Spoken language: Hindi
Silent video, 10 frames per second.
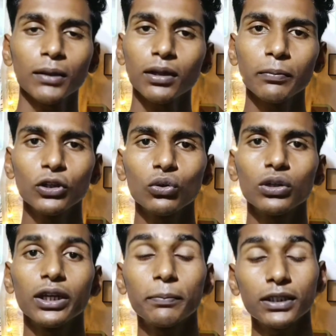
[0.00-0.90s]
तब तक वीडियो
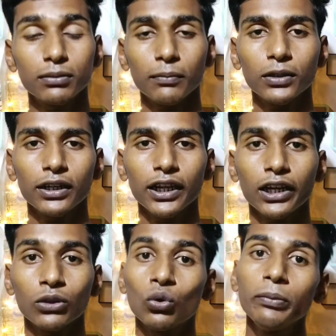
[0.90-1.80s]
को यहीं पर समाप्त करते
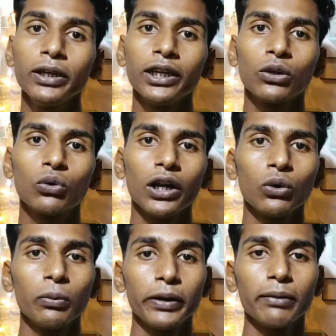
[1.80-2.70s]
हैं अगर कोई भी
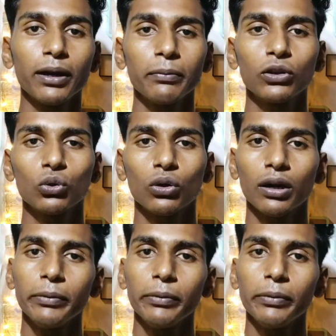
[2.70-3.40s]
इंक्वायरी हो मेरे बारे में तो